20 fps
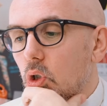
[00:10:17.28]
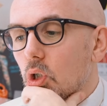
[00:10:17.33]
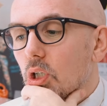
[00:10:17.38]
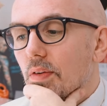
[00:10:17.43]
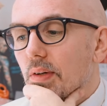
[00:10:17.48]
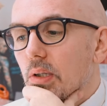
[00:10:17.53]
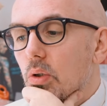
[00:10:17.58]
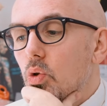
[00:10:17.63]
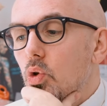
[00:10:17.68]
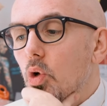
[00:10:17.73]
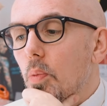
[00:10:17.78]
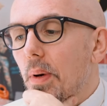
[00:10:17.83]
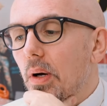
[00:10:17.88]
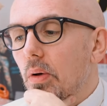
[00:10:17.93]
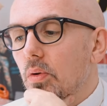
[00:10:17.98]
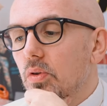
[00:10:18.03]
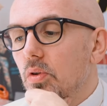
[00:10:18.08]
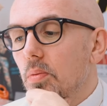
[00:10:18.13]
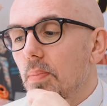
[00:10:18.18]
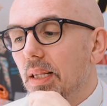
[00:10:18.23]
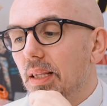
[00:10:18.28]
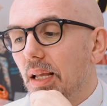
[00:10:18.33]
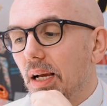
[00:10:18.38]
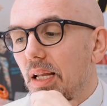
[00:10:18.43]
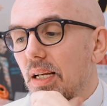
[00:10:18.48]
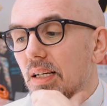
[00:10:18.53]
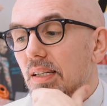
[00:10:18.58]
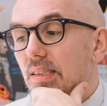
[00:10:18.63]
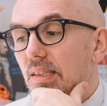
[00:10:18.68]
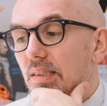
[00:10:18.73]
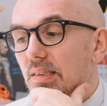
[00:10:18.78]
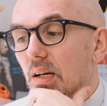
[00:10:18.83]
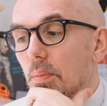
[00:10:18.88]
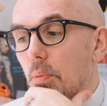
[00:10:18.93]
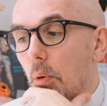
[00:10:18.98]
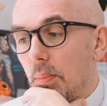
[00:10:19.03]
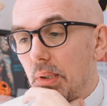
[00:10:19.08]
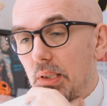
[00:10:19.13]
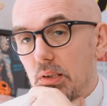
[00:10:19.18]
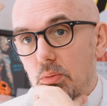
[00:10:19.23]
Je n'avais toujours pas reçu le matériel nécessaire
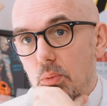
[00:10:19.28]
pour mes